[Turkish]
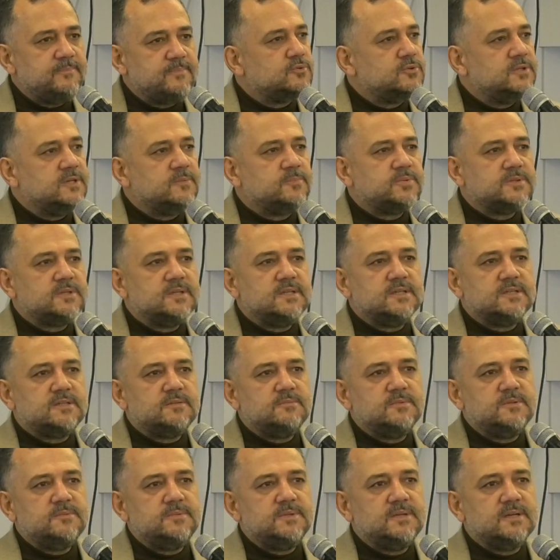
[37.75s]
Bu yapı
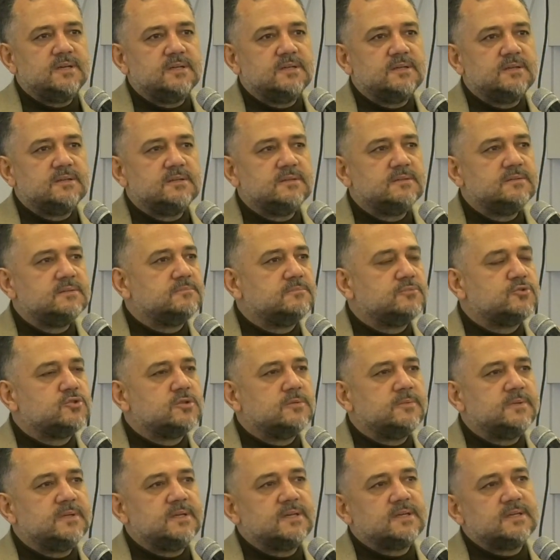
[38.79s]
denetimli binaların bu
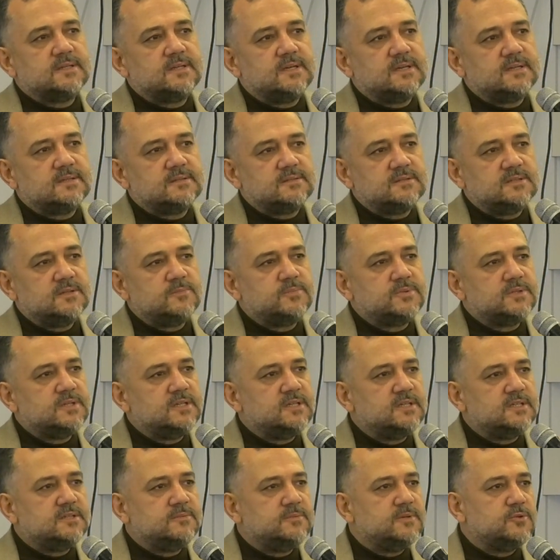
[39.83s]
zamana kadar yapı
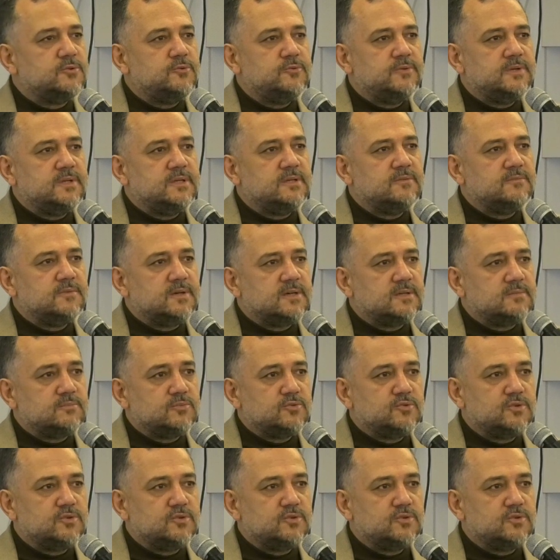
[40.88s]
denetime güvenin var.